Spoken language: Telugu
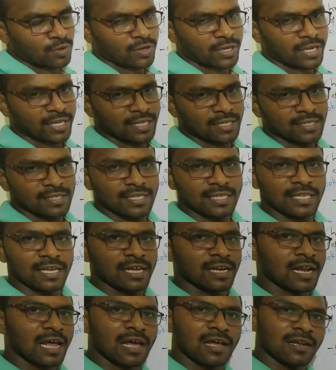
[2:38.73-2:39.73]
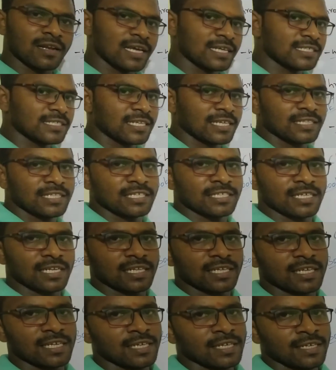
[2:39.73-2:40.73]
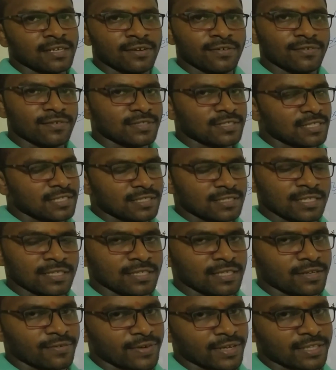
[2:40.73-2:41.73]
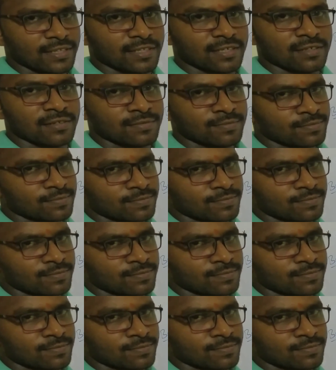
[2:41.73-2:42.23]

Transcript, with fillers: ఓకేనా ఈయన నైజీరియా దేశానికి చెందిన వ్యక్తి